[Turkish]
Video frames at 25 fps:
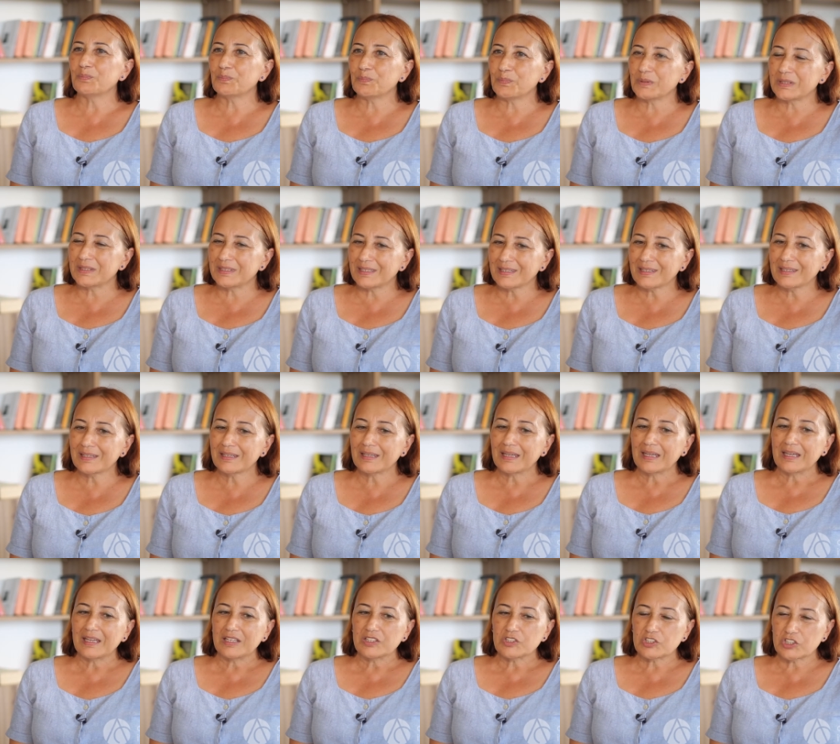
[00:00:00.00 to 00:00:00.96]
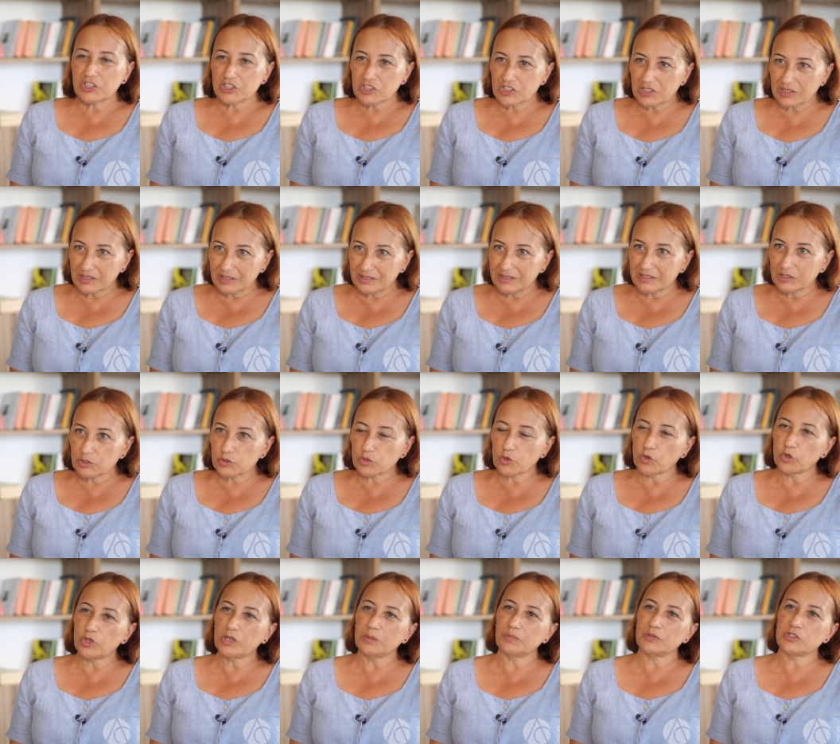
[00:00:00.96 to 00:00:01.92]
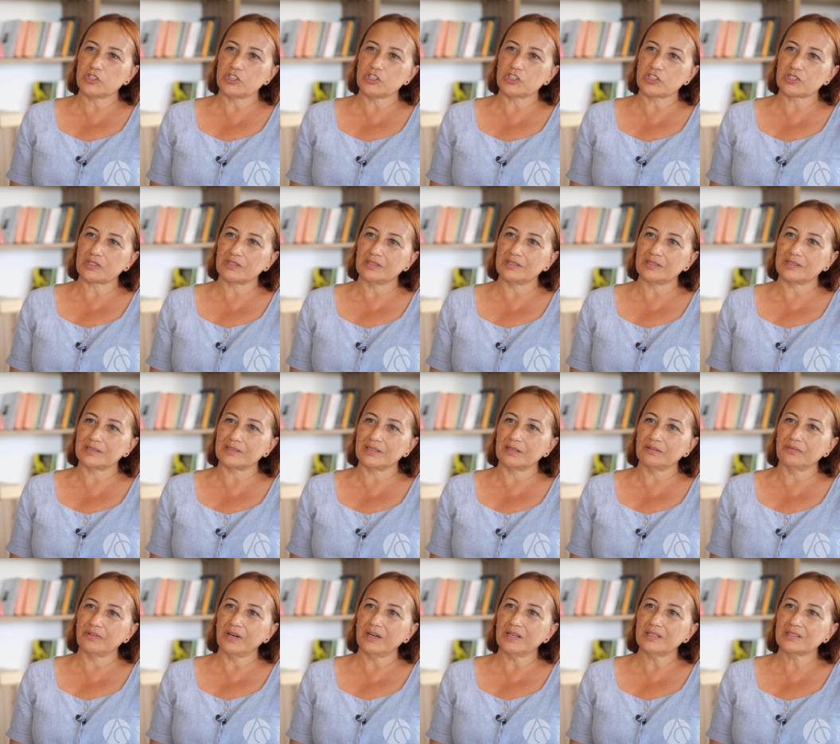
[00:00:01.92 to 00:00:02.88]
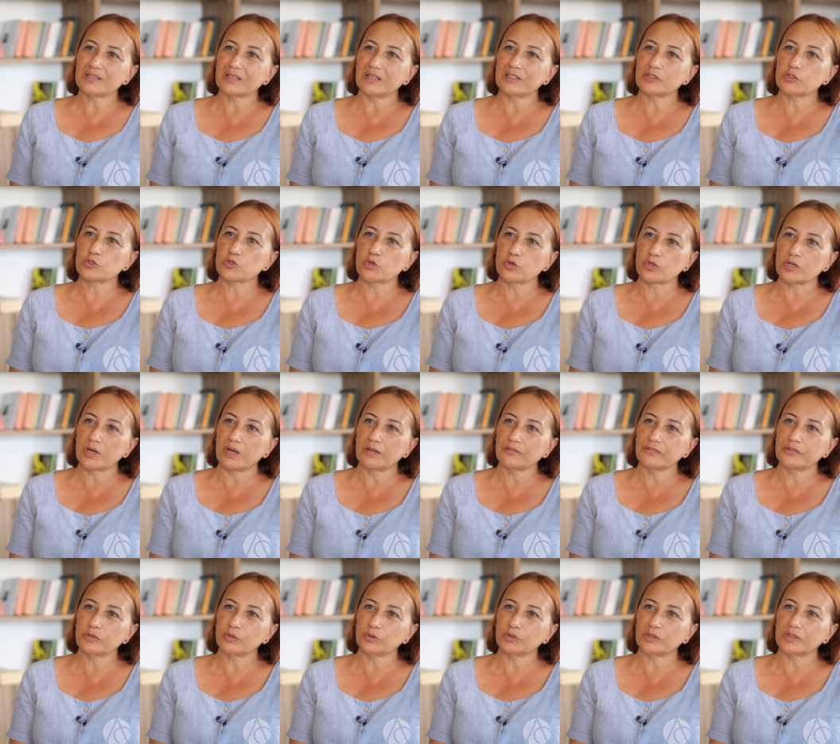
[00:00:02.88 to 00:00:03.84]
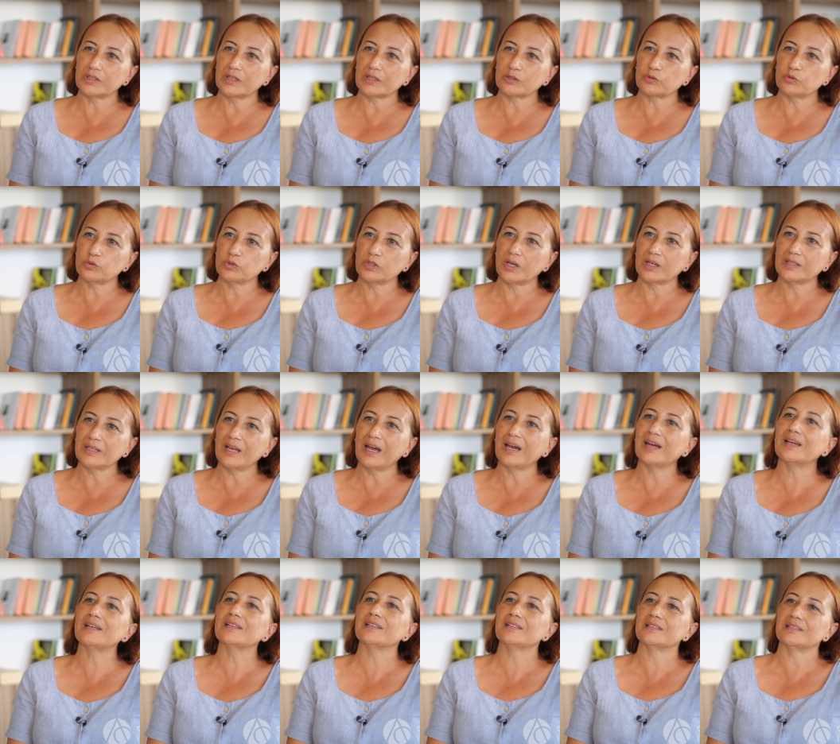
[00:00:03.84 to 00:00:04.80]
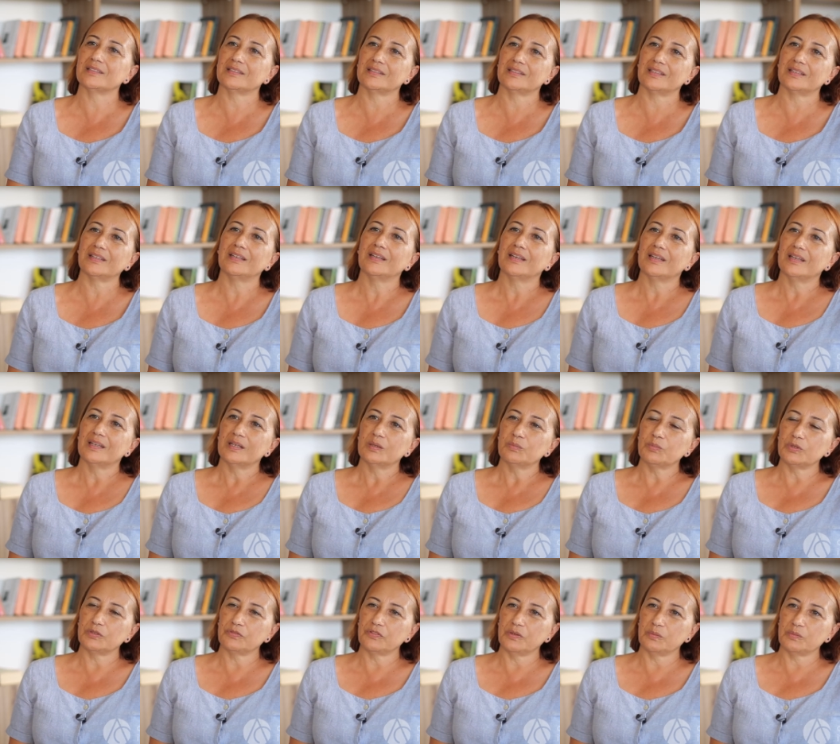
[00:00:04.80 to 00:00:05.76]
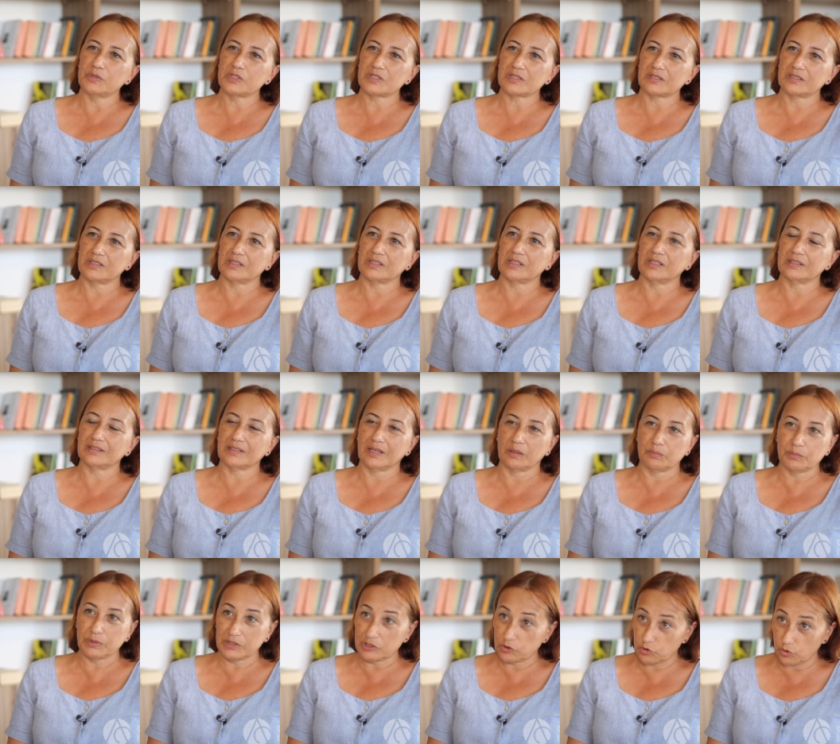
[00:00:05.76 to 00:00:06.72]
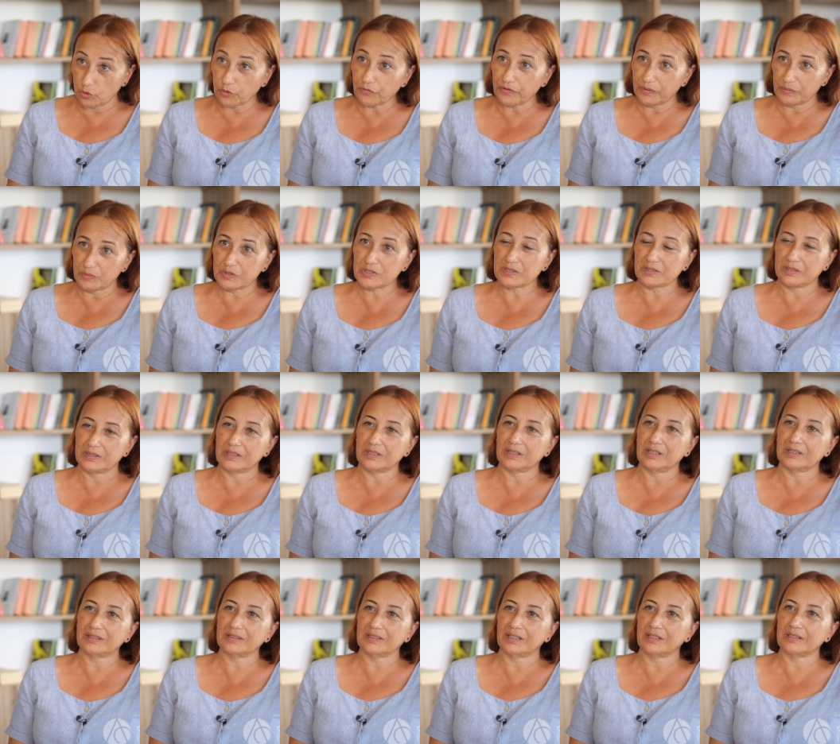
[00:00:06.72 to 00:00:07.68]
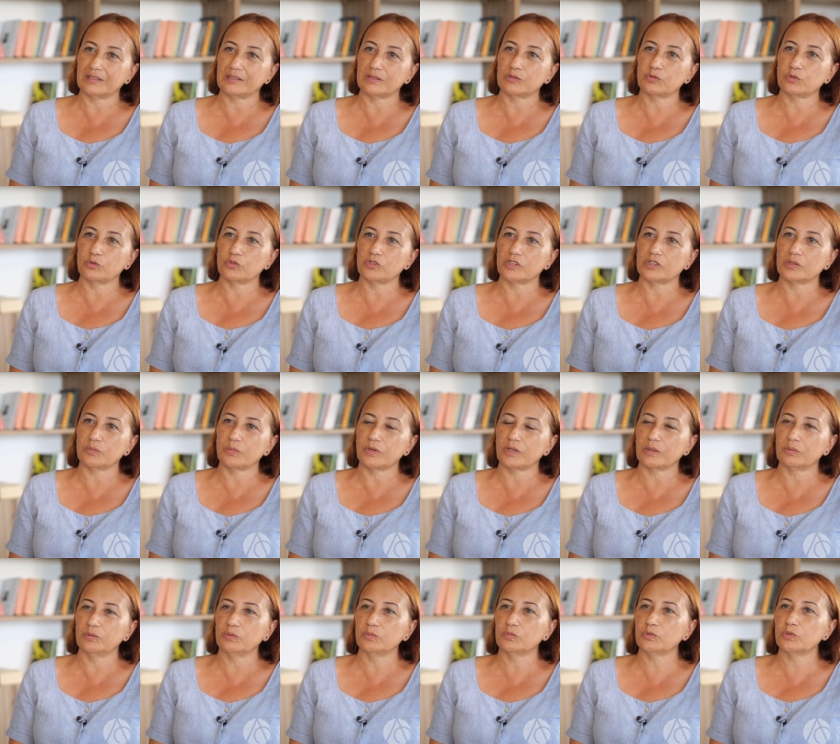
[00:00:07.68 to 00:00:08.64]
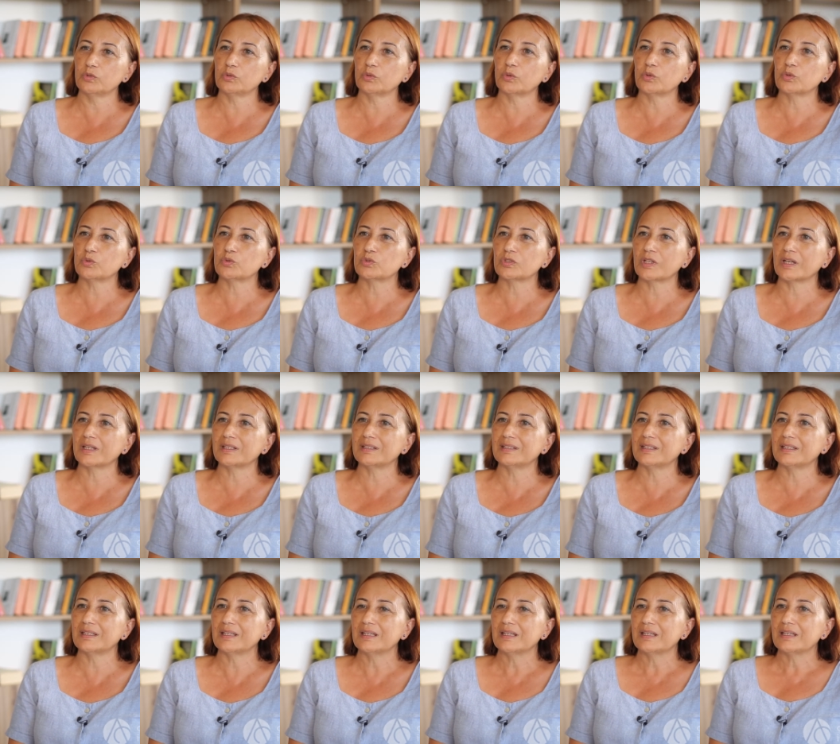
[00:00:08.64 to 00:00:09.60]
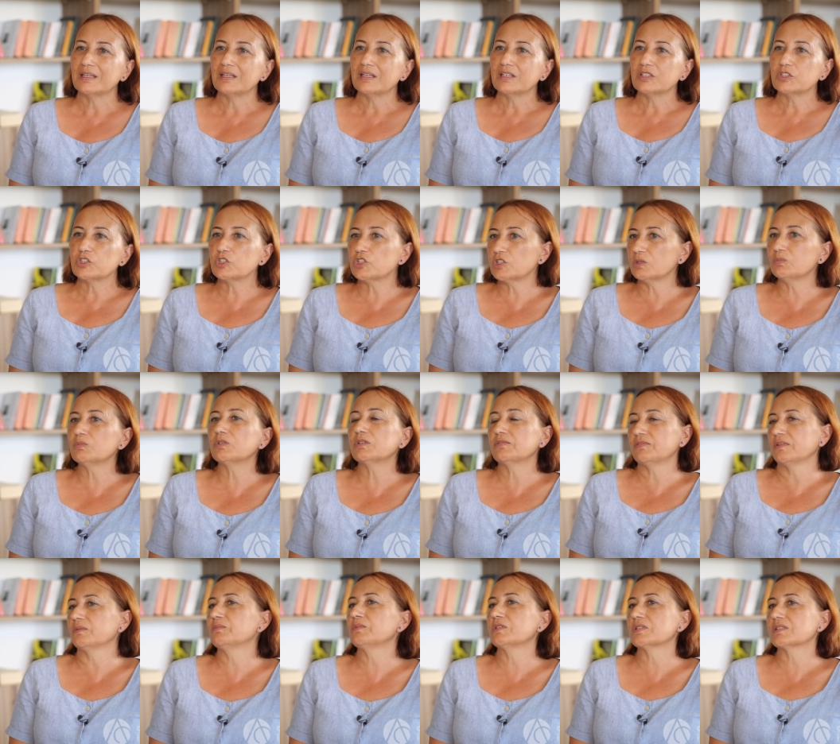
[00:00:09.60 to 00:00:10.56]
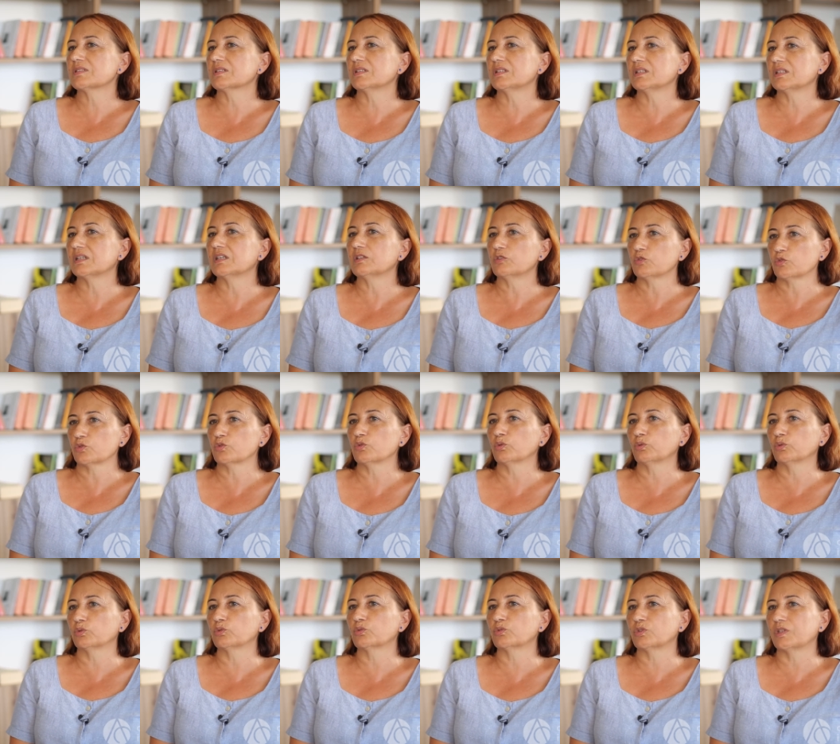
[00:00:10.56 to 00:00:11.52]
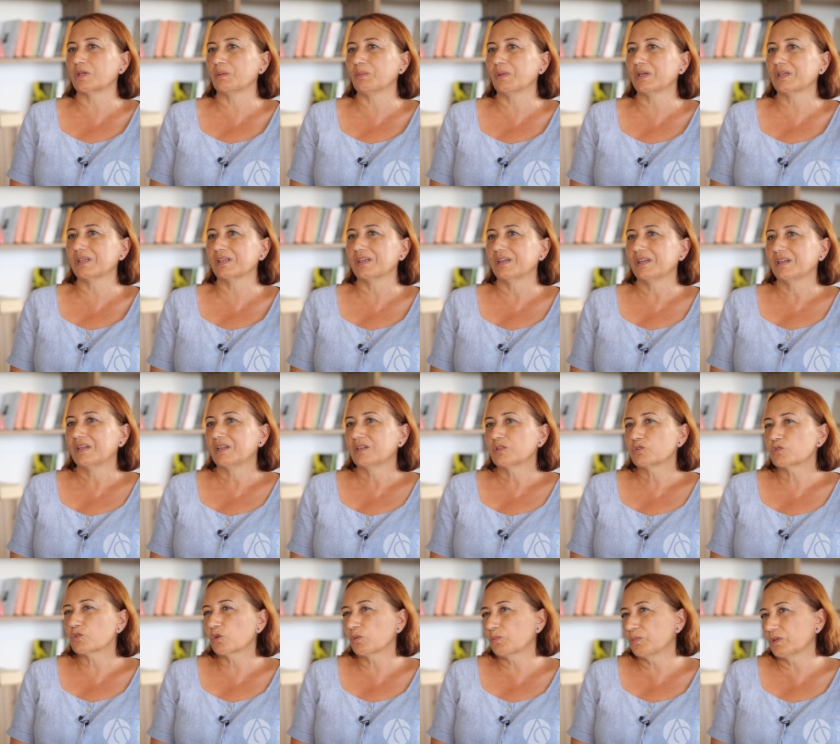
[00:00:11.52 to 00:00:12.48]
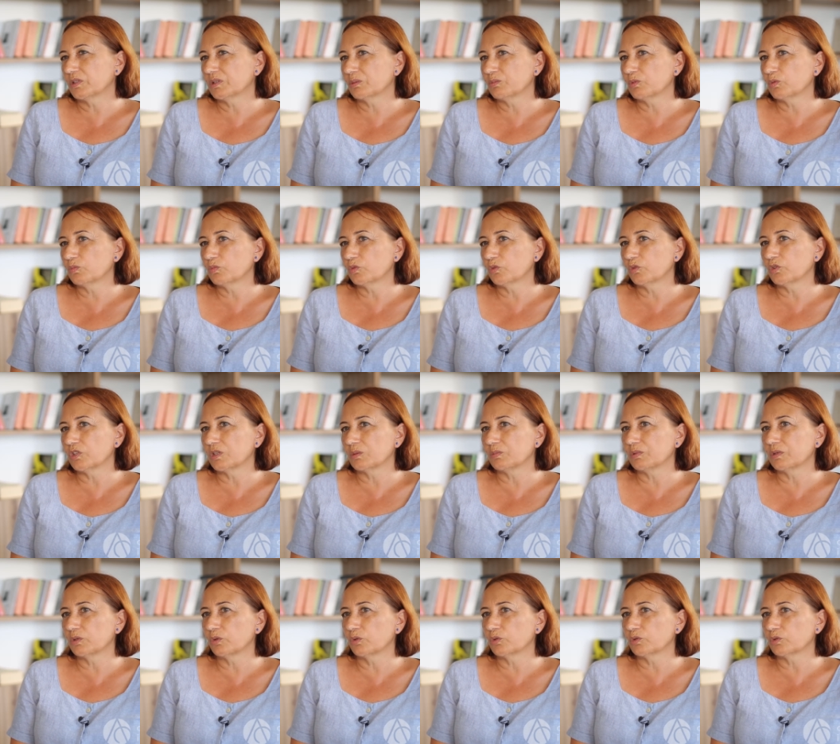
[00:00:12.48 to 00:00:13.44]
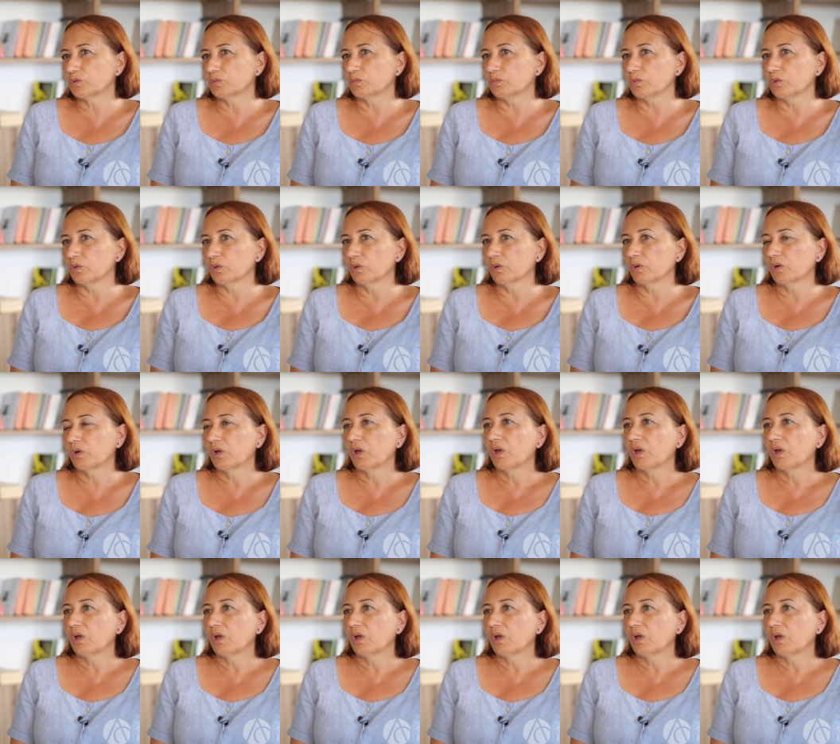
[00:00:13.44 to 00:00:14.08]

Bir de çeşitlilik şöyle bir çeşitlilik de var. Hani coğrafi olarak dünyanın her yerinde bir feminist hareketten, birçok feminist hareketten söz etmek mümkün. O yüzden de şimdi feminist hareket şudur demek çok bana mümkün gibi görünmüyor.